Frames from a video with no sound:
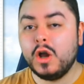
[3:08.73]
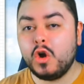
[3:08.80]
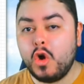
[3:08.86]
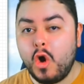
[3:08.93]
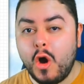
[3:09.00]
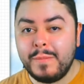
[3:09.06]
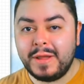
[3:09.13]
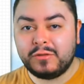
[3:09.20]

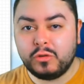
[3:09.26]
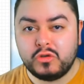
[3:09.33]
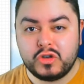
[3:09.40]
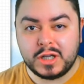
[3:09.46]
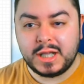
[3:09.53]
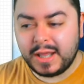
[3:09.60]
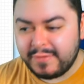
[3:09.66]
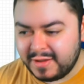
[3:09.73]
come
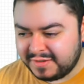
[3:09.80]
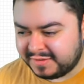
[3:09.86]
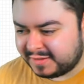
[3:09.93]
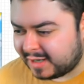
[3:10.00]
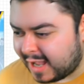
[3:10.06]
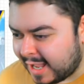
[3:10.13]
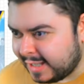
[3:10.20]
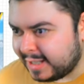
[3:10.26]
succedeva in
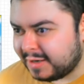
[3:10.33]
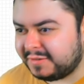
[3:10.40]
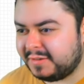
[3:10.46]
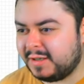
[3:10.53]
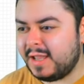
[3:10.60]
Strikers.